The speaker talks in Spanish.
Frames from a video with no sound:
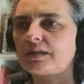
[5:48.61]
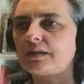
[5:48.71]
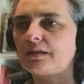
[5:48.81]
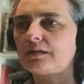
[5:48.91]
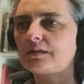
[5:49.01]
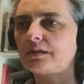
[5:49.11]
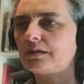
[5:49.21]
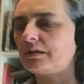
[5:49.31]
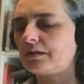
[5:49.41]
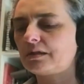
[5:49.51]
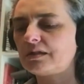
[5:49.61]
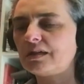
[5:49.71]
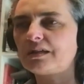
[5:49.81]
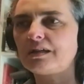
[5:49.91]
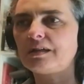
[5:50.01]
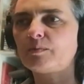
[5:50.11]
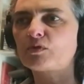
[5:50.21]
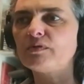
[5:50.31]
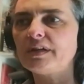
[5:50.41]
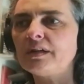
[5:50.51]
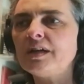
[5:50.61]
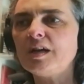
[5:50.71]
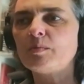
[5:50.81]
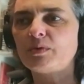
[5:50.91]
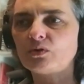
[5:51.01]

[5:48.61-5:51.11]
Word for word: se, se tenía que proveer,